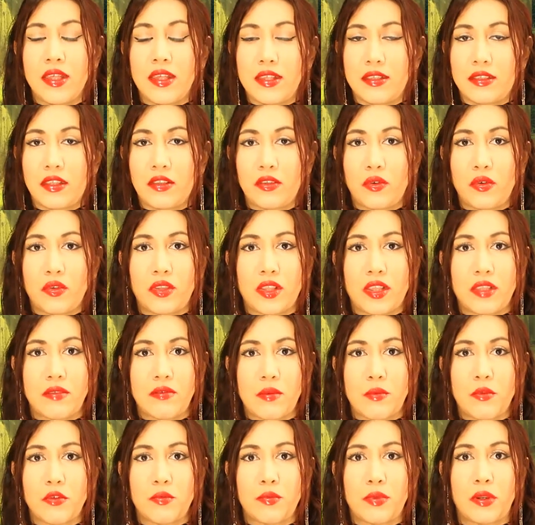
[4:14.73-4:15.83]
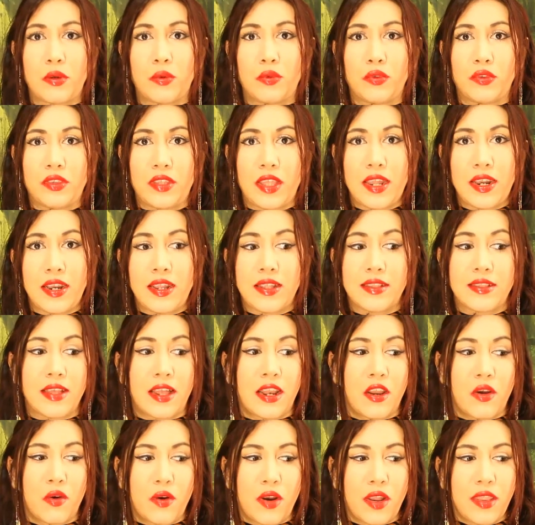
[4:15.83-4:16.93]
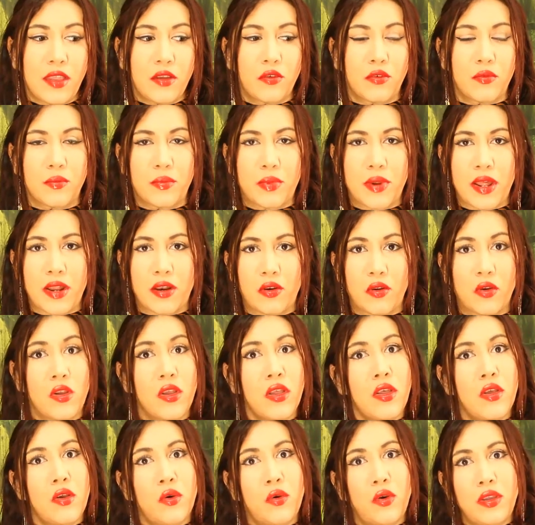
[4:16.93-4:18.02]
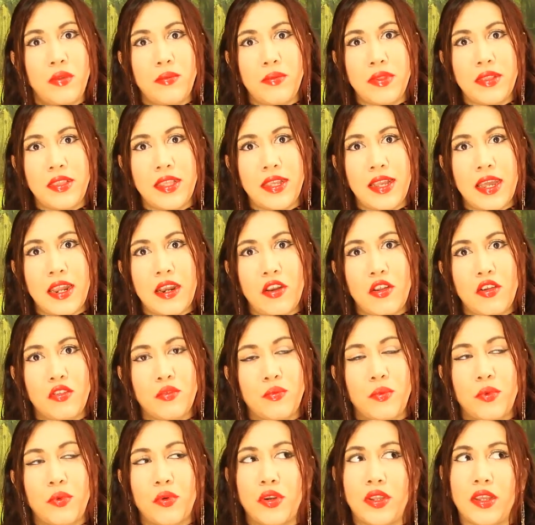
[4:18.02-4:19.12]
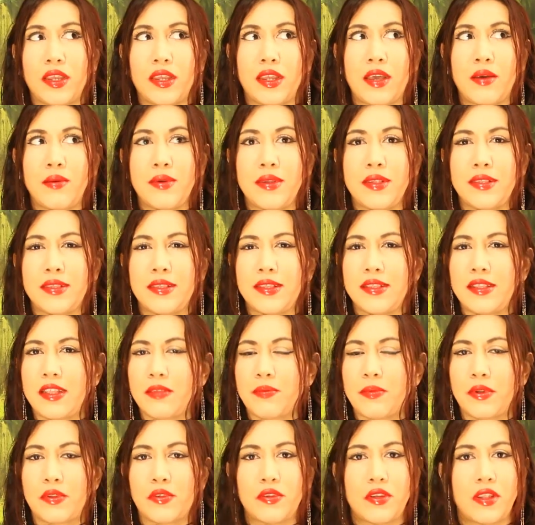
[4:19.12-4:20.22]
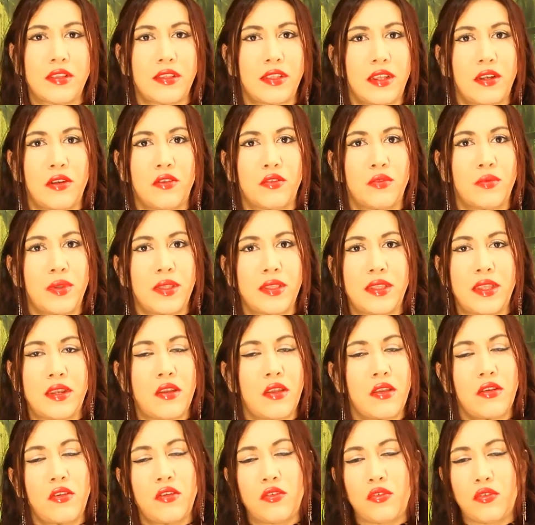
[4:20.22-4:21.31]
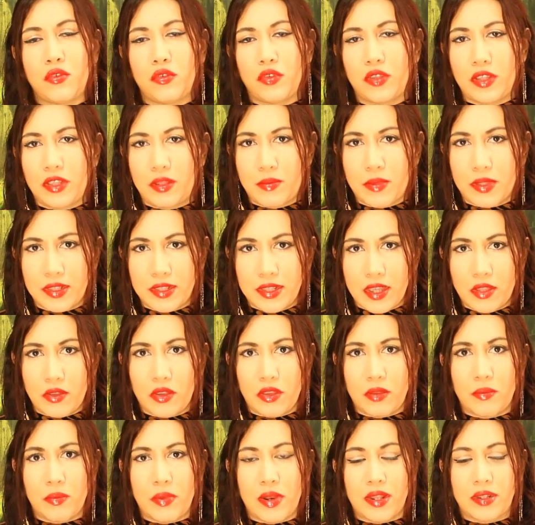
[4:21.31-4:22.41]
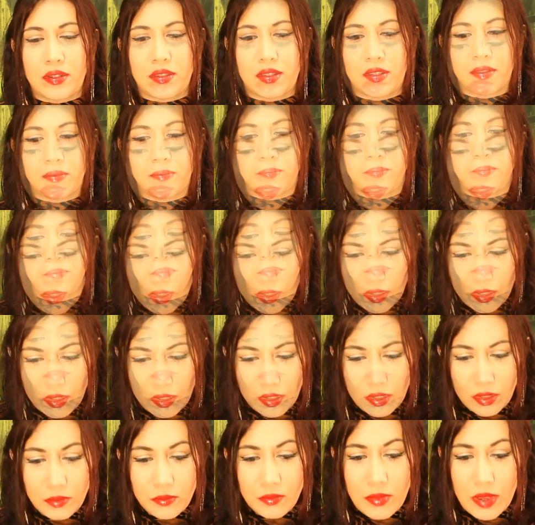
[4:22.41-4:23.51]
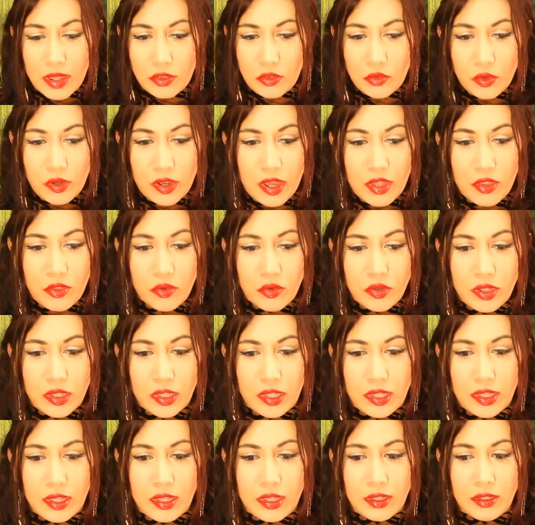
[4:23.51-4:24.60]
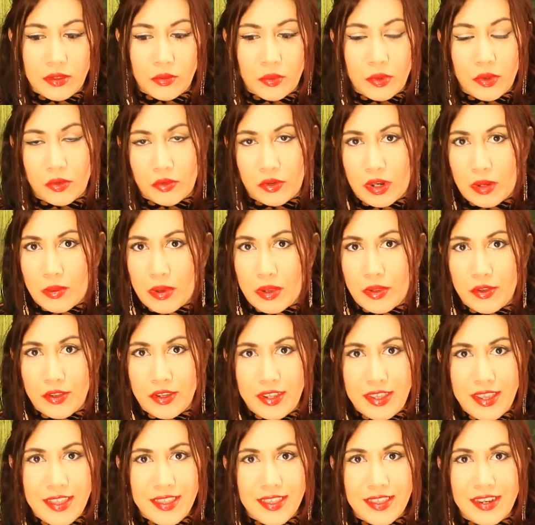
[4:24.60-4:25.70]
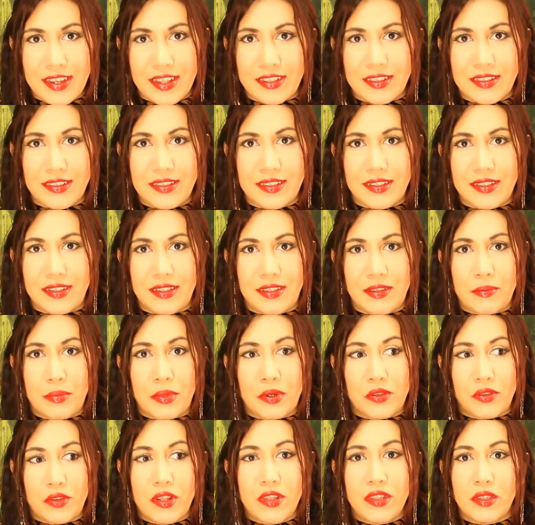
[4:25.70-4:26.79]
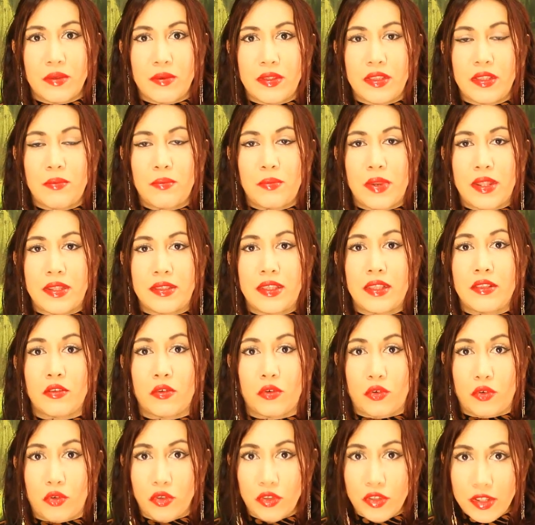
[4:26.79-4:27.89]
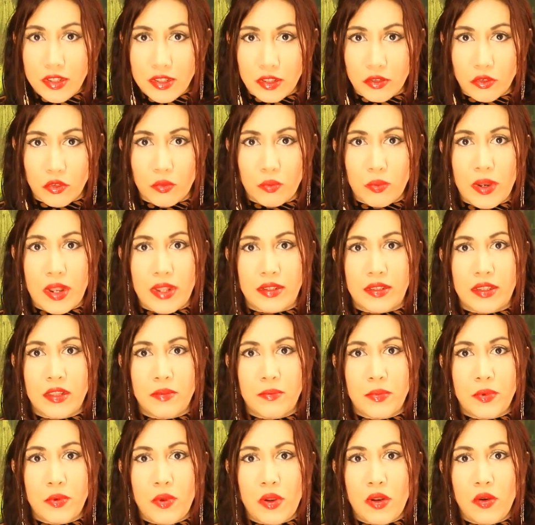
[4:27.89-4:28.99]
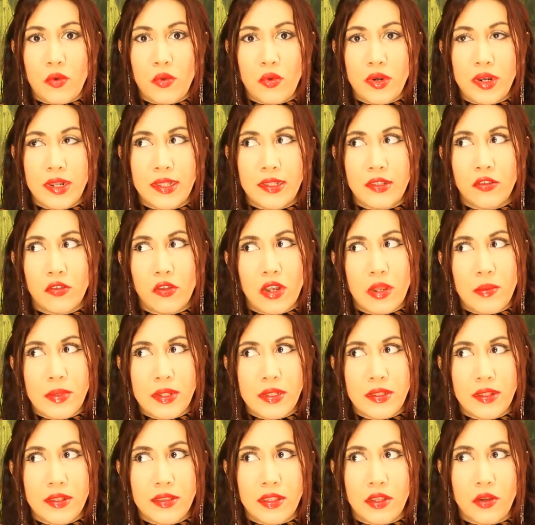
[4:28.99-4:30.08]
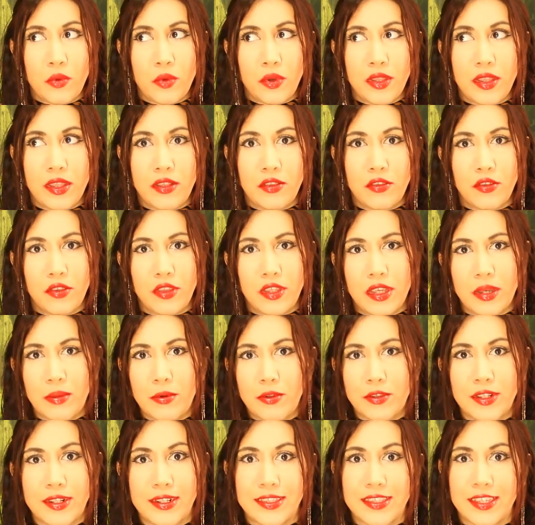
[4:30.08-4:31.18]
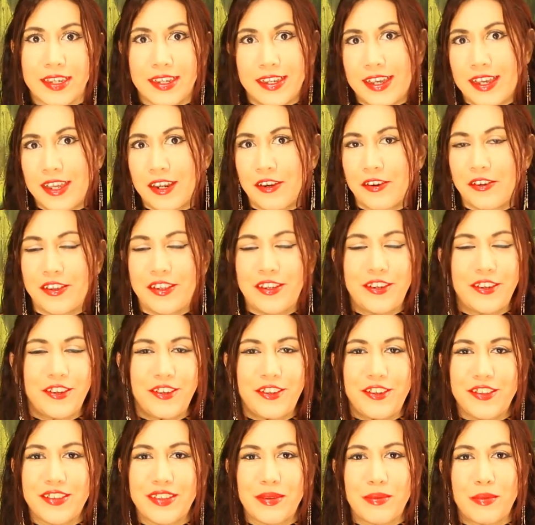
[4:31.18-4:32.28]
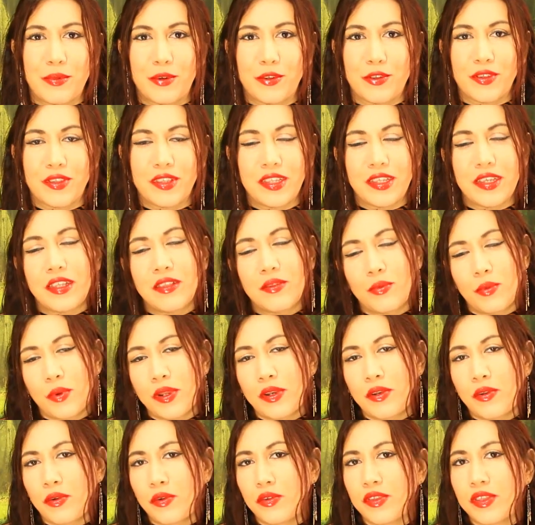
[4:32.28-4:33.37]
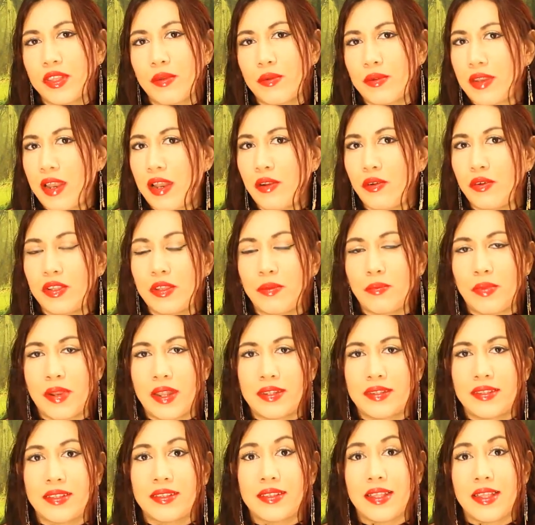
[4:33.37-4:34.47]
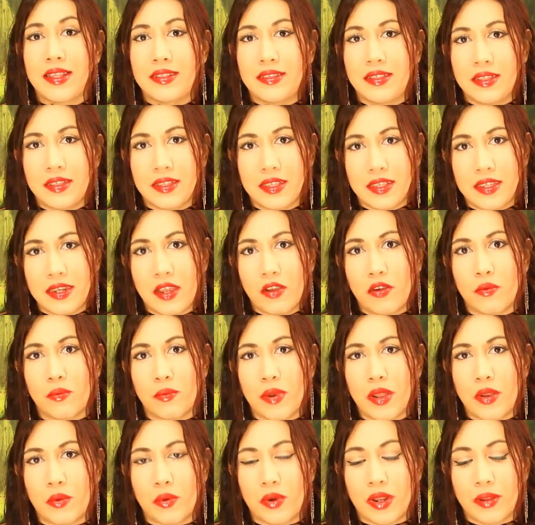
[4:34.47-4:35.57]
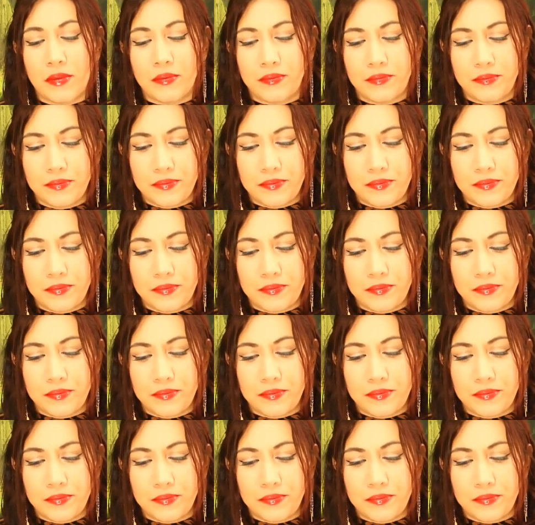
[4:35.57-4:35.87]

Estas cosas debemos preguntarlas a la hora de comprarlo o investigarlos porque a veces las personas que los venden no conocen demasiado de plantas. Eh, me ha tocado que, bueno, la mayoría de las eh, personas que venden plantas conocen de sus plantas, pero algunas solamente están cuidando, digamos, el changarro y no conocen mucho, así que es bueno saber algo de plantas antes de ir a comprar una.